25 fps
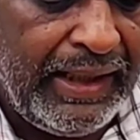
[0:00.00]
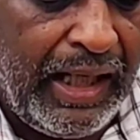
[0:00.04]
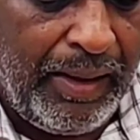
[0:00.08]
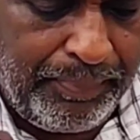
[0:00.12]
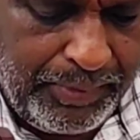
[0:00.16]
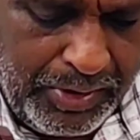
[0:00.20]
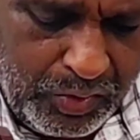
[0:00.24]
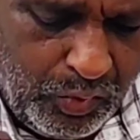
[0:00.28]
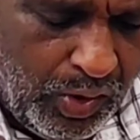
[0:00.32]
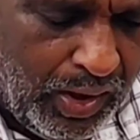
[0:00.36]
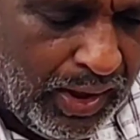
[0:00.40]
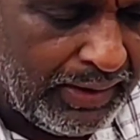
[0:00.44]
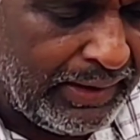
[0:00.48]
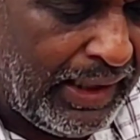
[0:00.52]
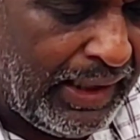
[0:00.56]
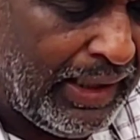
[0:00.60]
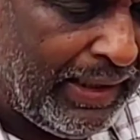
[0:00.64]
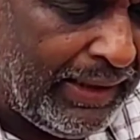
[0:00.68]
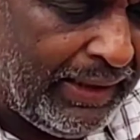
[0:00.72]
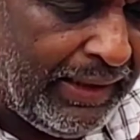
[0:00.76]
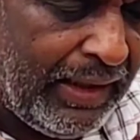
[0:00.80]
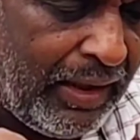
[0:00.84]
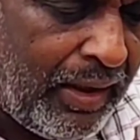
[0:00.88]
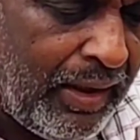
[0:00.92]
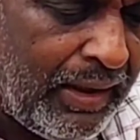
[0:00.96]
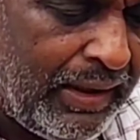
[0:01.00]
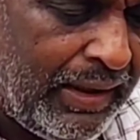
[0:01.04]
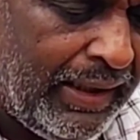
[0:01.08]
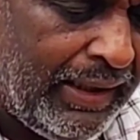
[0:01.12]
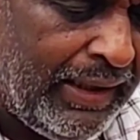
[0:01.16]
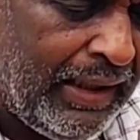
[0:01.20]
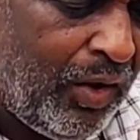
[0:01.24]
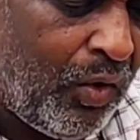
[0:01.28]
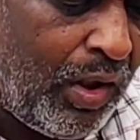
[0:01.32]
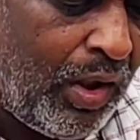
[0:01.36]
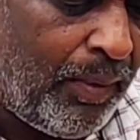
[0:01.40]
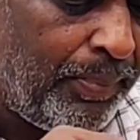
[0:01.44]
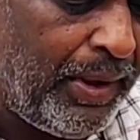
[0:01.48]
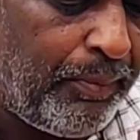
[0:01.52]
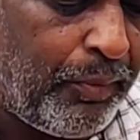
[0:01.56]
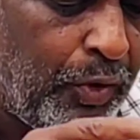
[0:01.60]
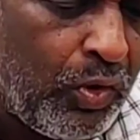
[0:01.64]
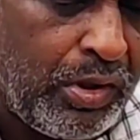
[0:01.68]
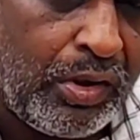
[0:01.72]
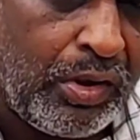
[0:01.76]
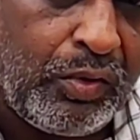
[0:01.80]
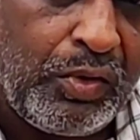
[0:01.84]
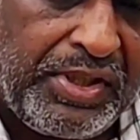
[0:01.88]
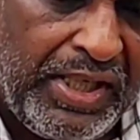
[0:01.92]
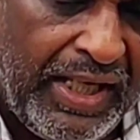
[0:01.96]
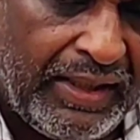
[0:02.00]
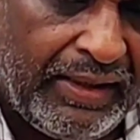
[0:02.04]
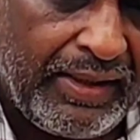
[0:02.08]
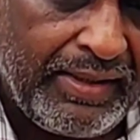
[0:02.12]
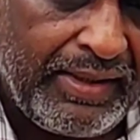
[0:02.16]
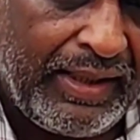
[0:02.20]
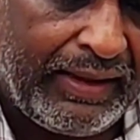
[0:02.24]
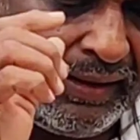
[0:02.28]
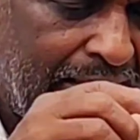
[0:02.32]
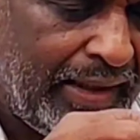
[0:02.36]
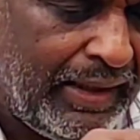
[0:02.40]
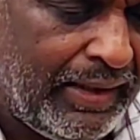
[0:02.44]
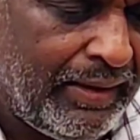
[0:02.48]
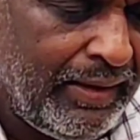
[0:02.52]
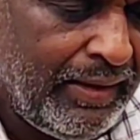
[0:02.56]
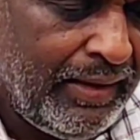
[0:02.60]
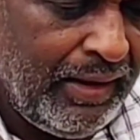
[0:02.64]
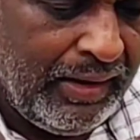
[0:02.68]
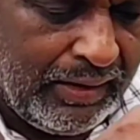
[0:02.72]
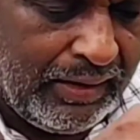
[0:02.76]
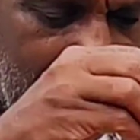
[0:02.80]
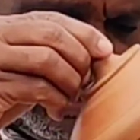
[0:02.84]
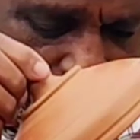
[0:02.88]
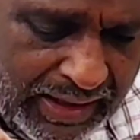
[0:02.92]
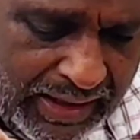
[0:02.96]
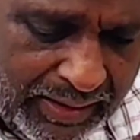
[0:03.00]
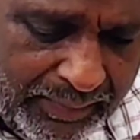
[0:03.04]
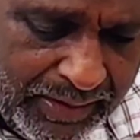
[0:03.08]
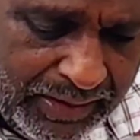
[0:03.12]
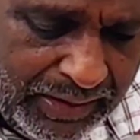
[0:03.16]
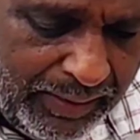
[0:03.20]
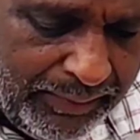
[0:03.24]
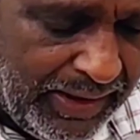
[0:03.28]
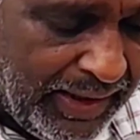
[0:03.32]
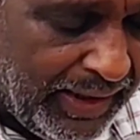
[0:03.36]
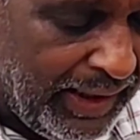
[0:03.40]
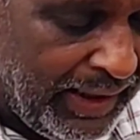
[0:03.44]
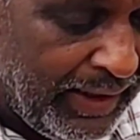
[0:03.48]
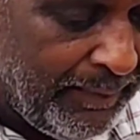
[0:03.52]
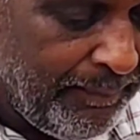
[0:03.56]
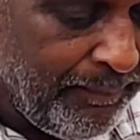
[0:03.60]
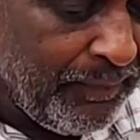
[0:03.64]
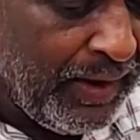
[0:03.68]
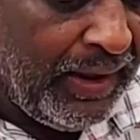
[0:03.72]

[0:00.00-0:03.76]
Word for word: आप इसको हटा लेंगे रख लेंगे और अपने भोजन को चेक कर सकते हैं कहने का मतलब यह है